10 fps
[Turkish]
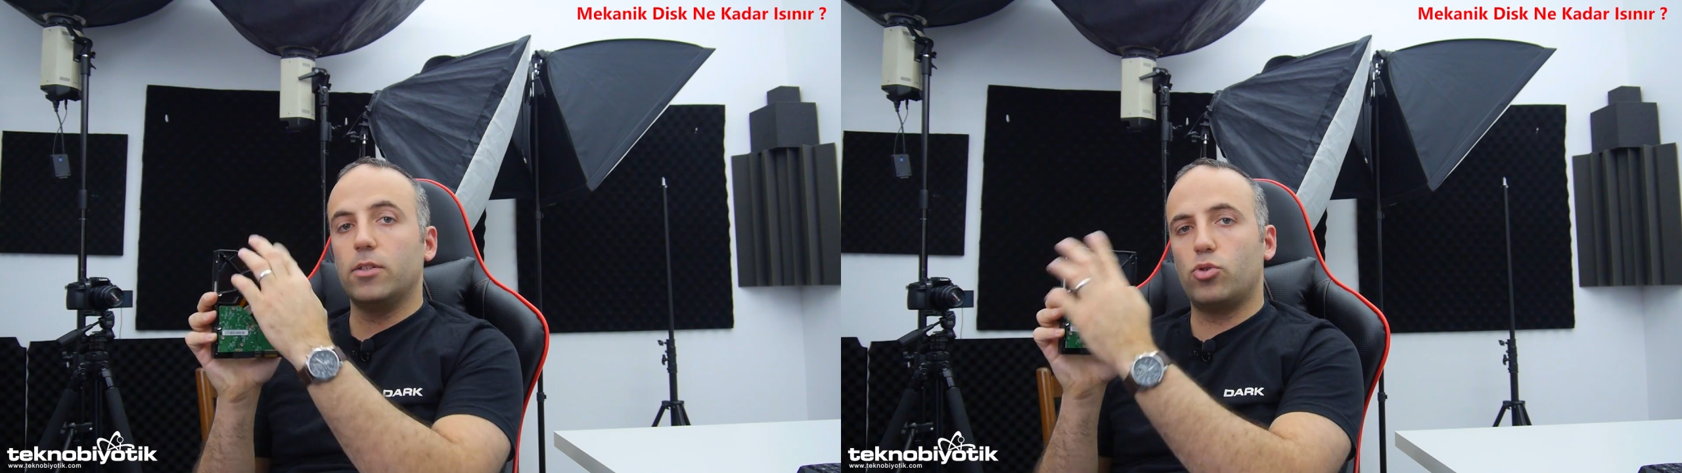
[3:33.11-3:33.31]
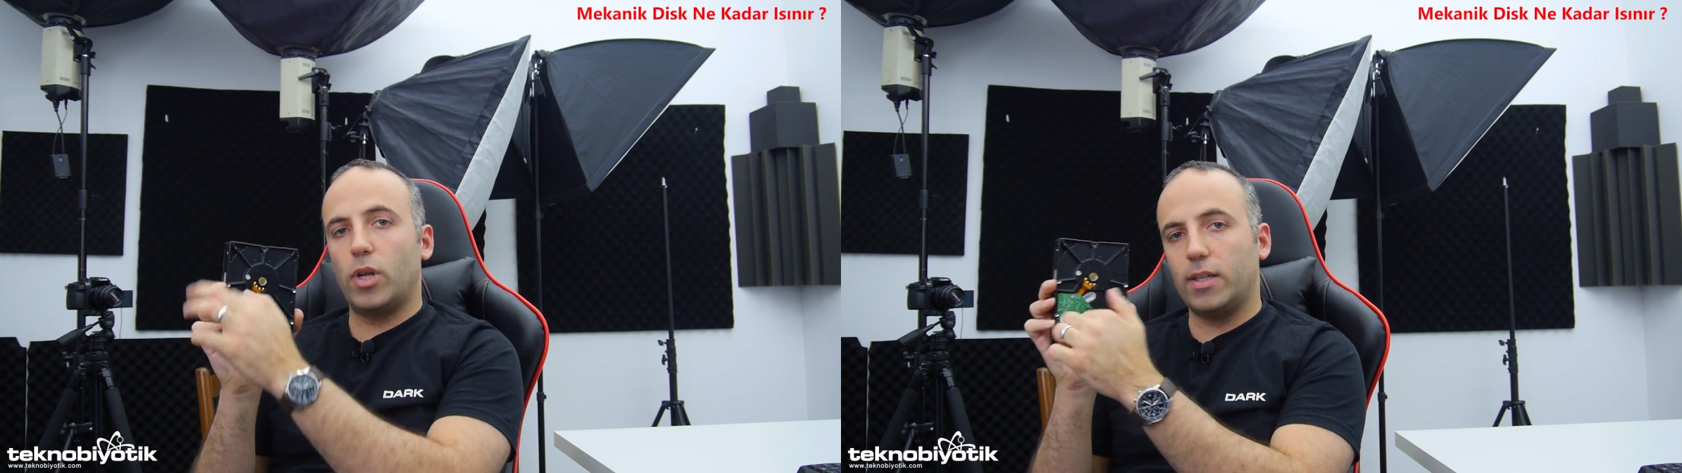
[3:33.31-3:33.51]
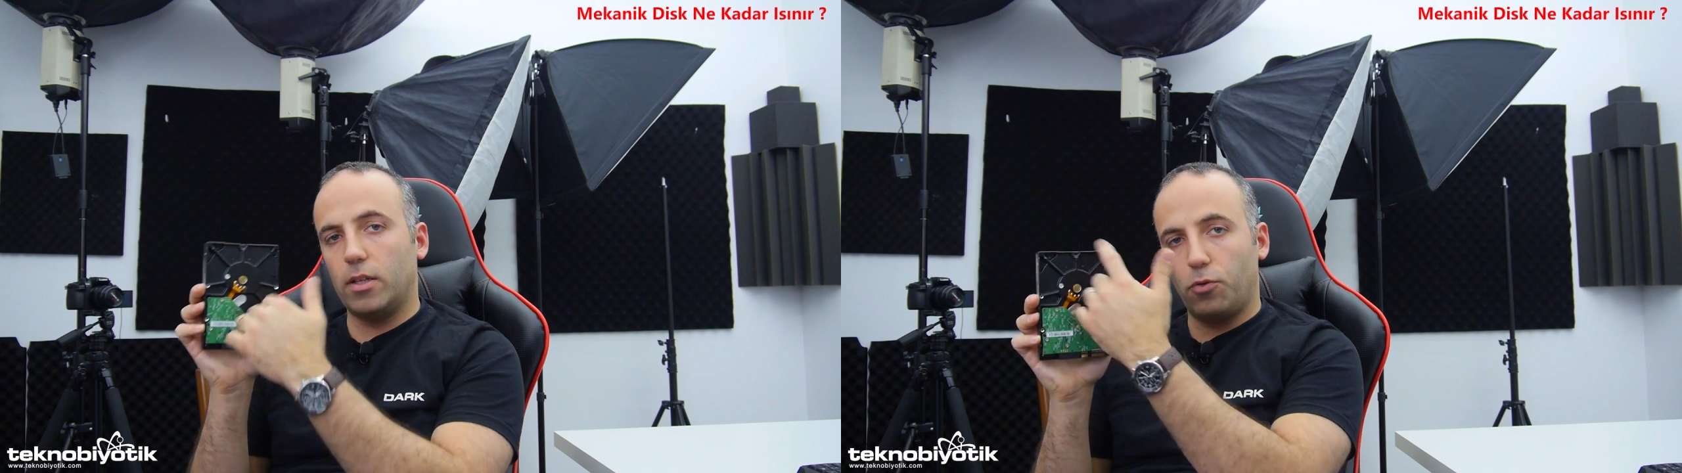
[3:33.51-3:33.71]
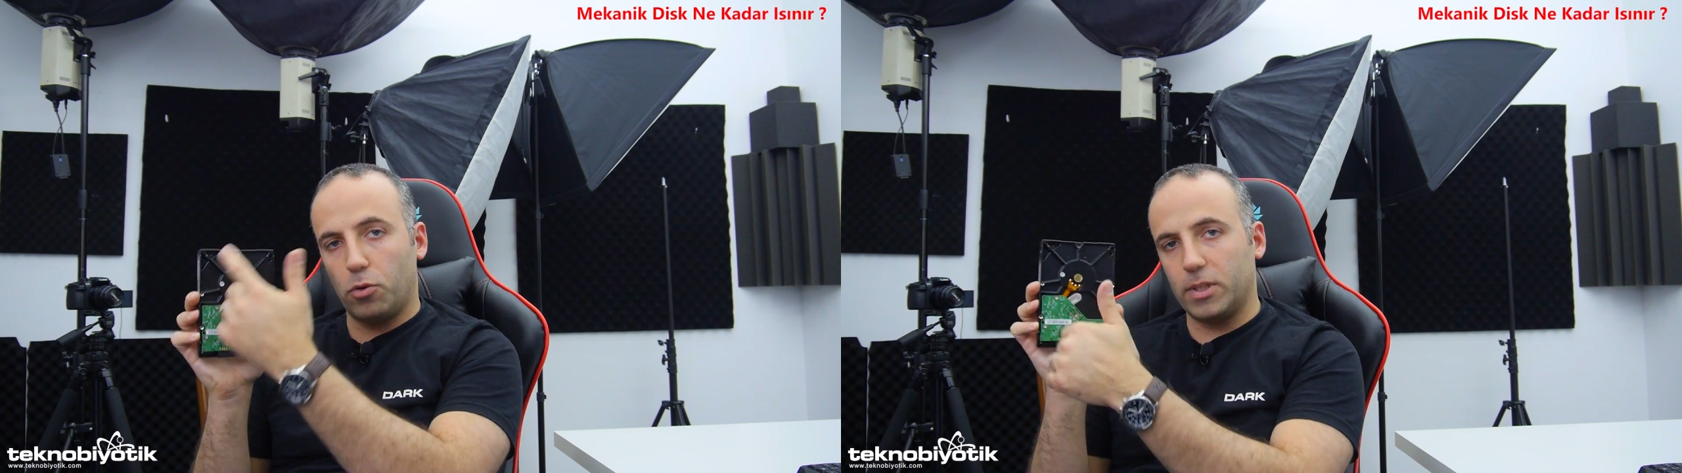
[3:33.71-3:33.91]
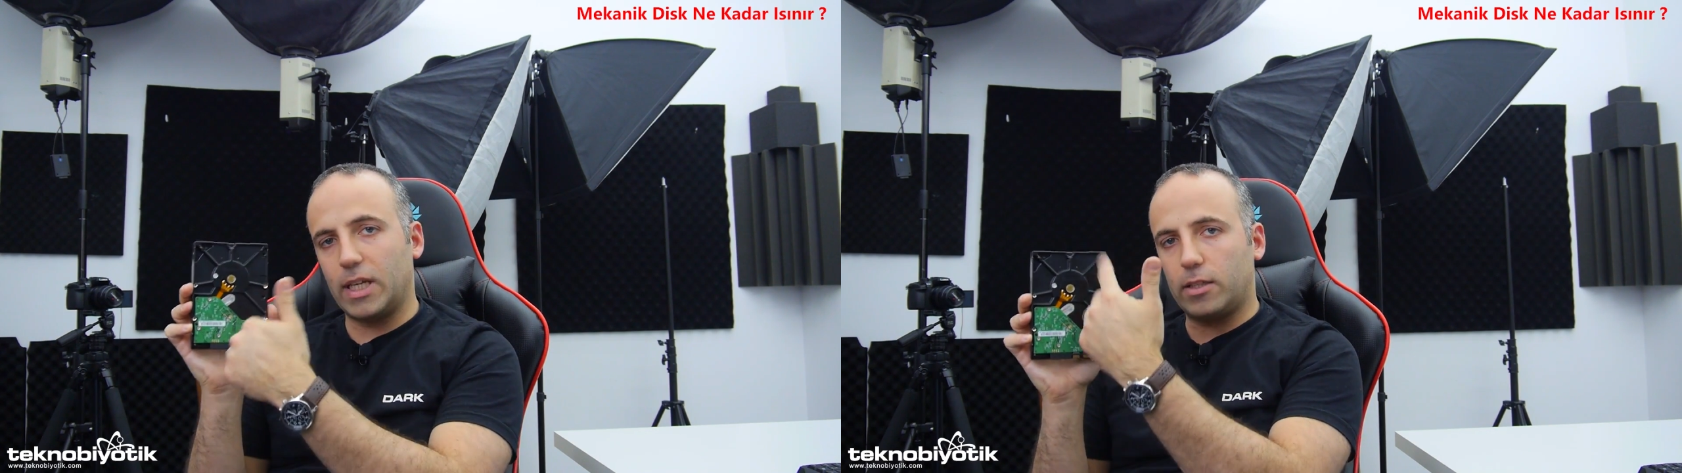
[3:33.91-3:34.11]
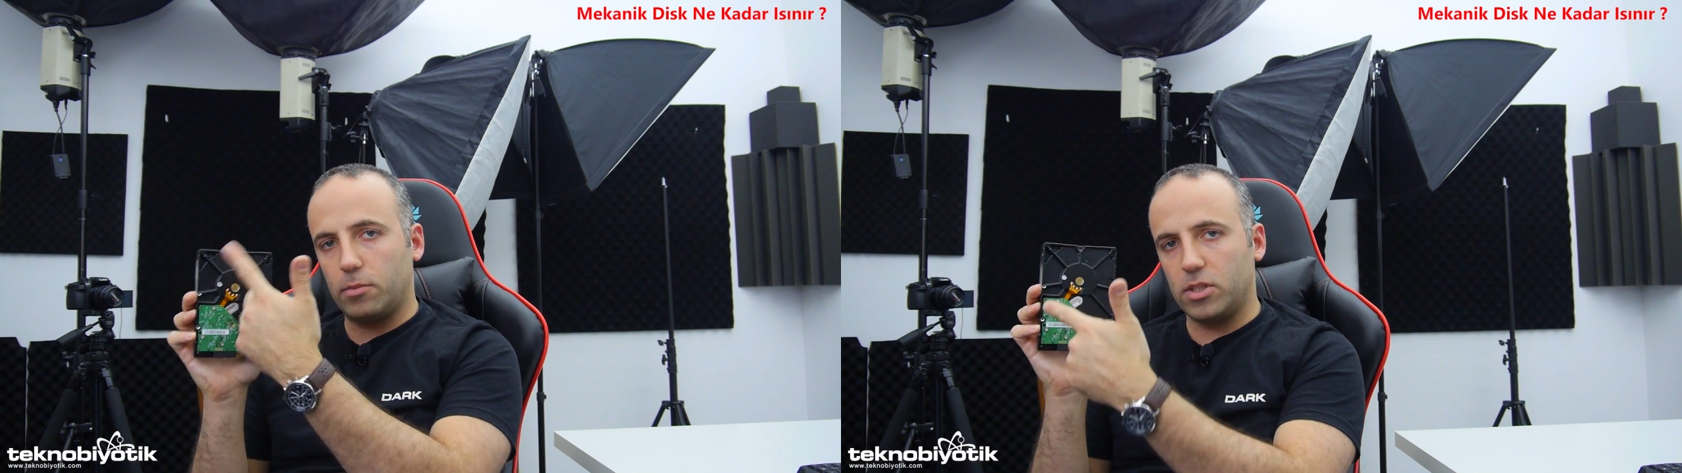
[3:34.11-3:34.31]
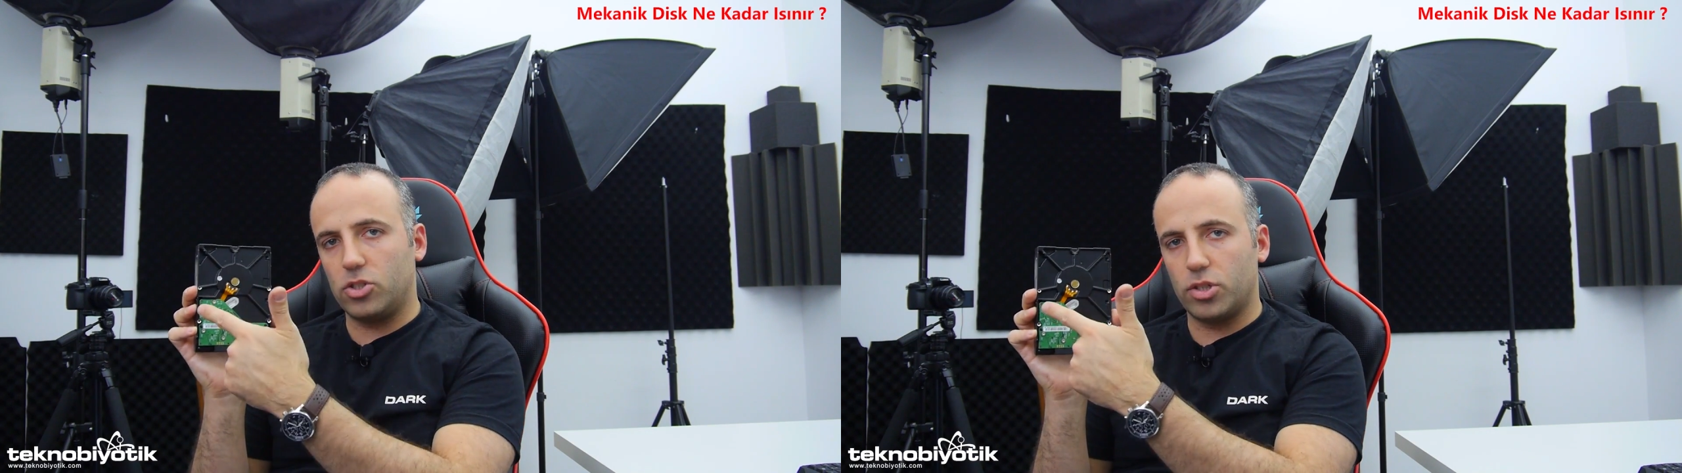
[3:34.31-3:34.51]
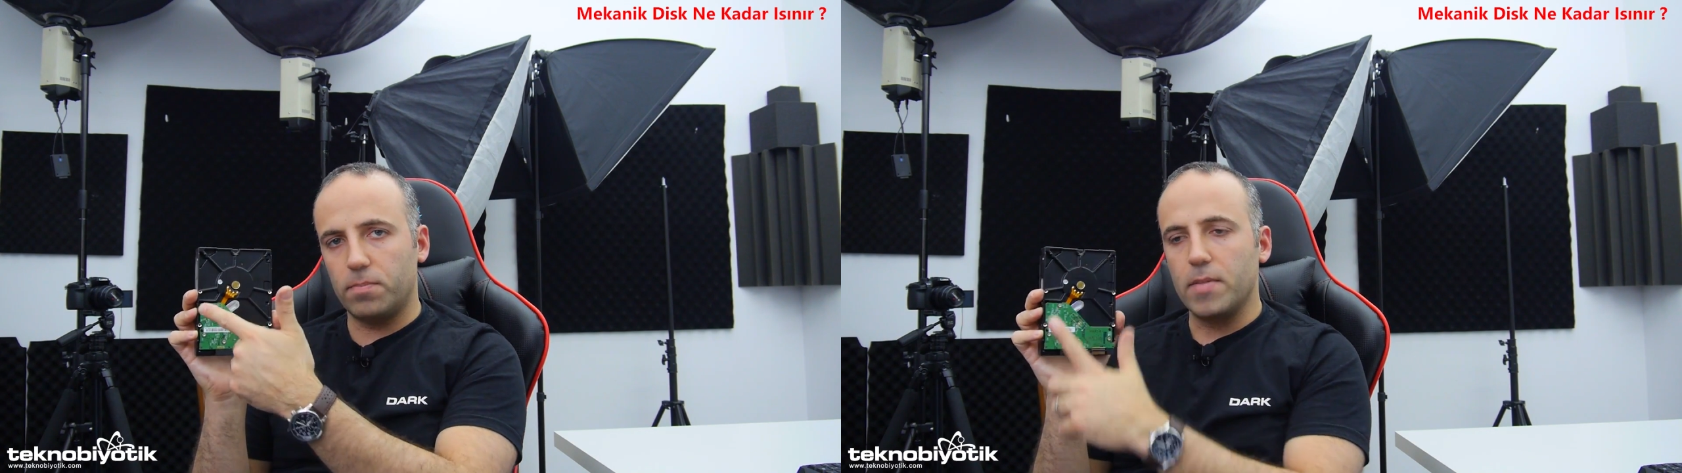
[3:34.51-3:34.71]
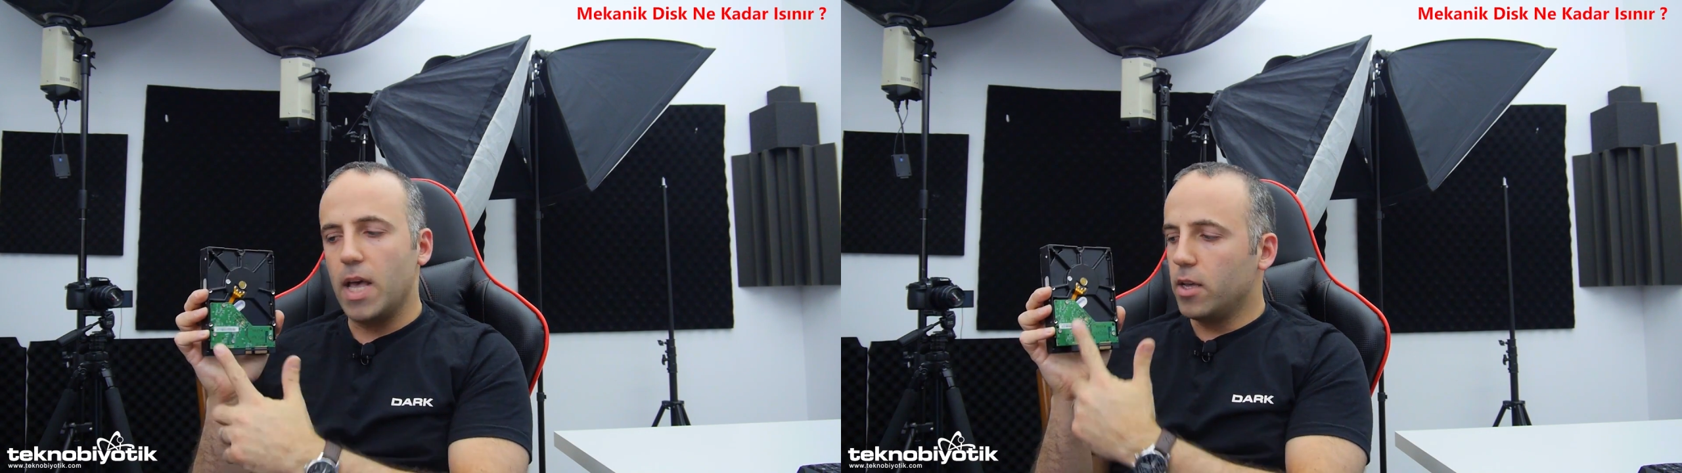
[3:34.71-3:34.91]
sürekli de format attığımız için